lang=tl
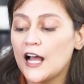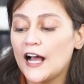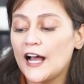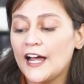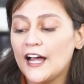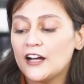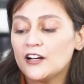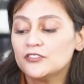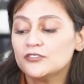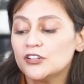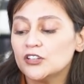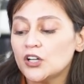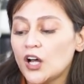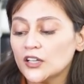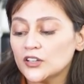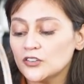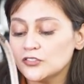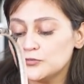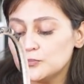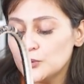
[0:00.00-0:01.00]
I have a
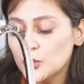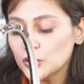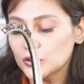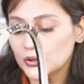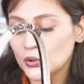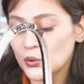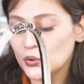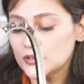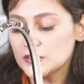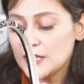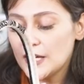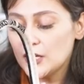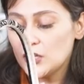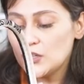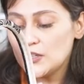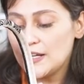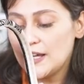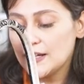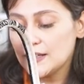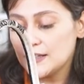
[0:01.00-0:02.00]
lot of book totes. I
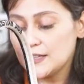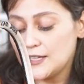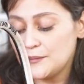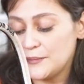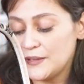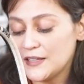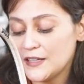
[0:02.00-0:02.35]
collect them.